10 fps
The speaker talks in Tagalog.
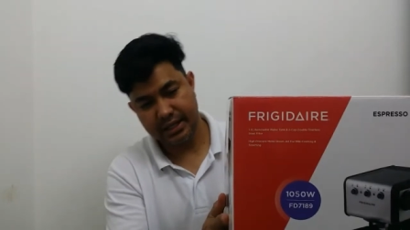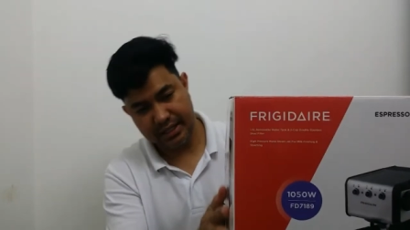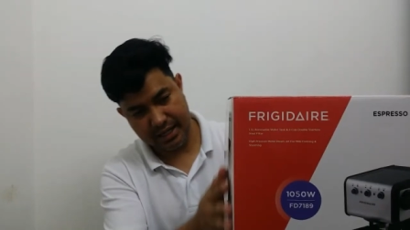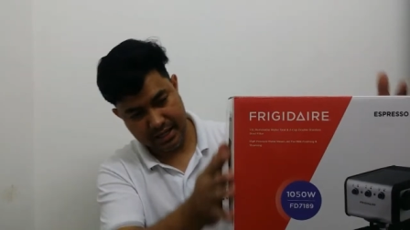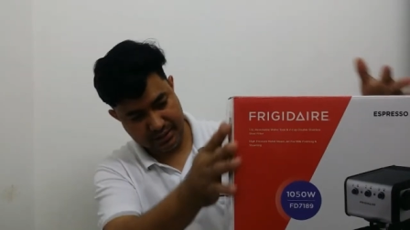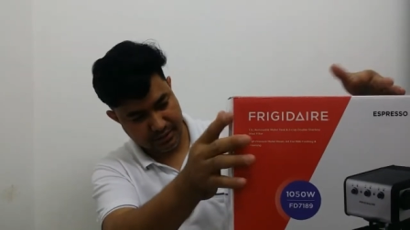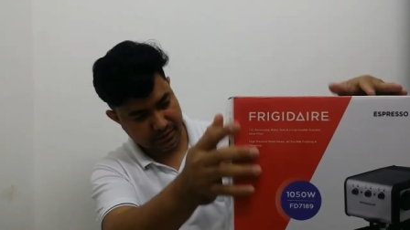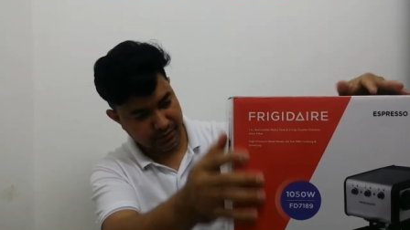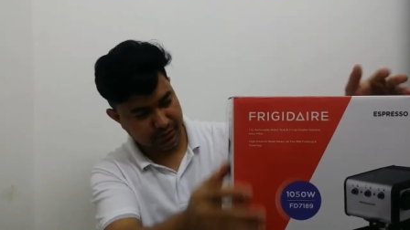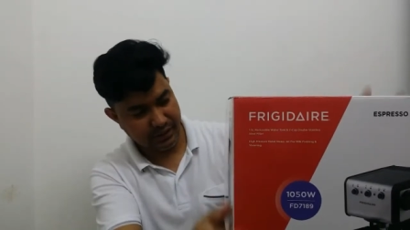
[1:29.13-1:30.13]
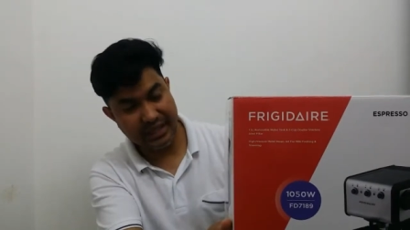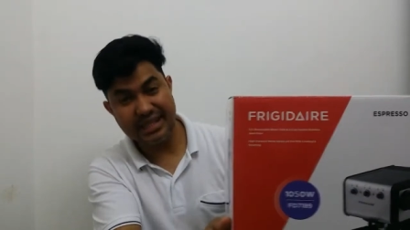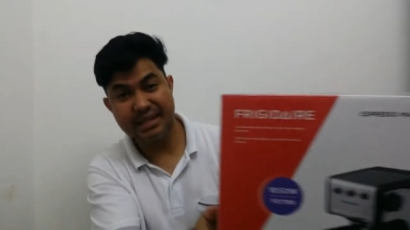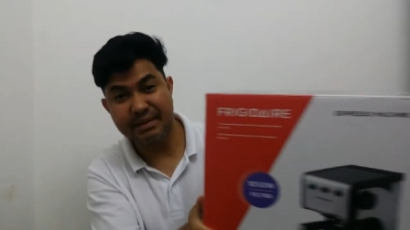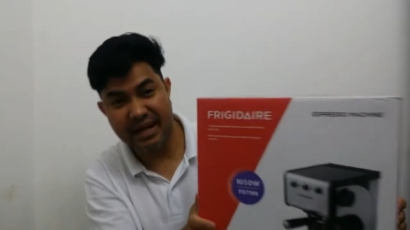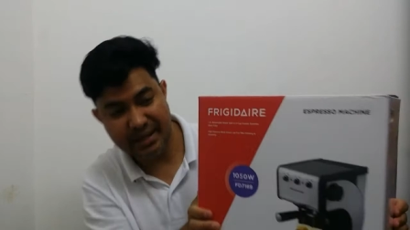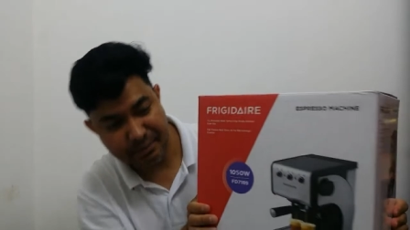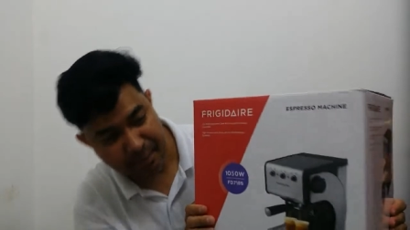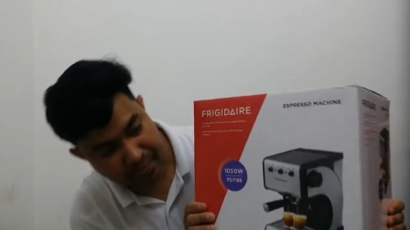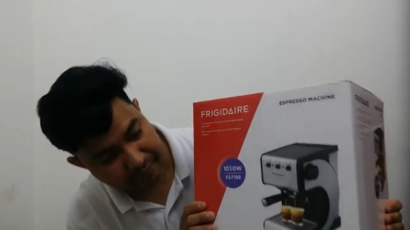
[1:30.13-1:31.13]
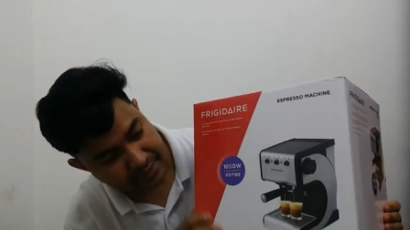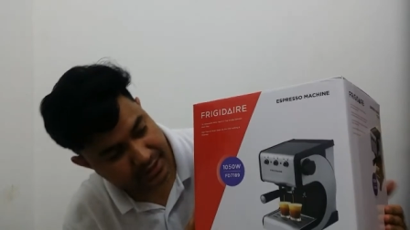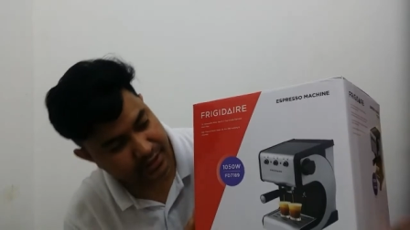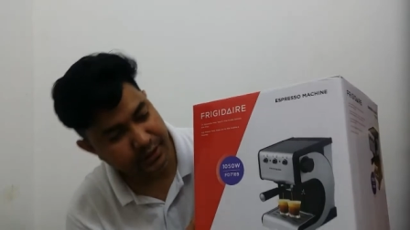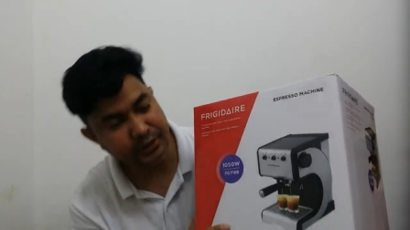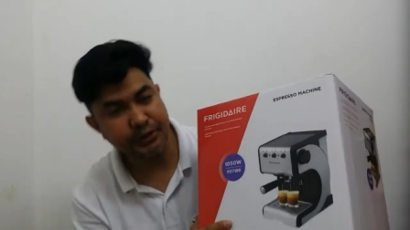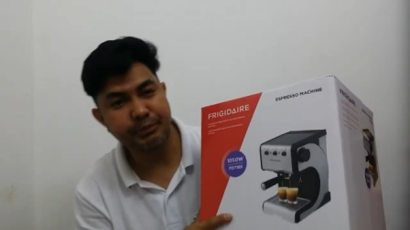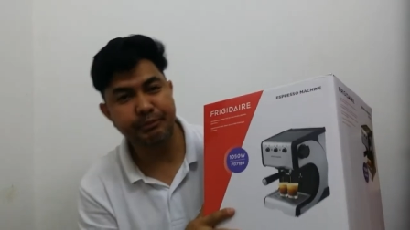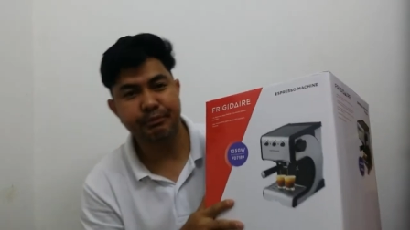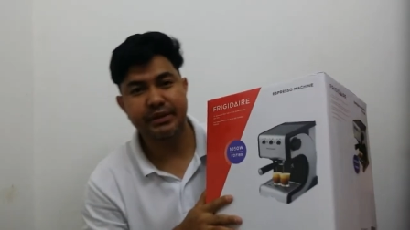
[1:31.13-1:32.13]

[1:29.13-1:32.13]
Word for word: Yan. So ang ganda, di ba? So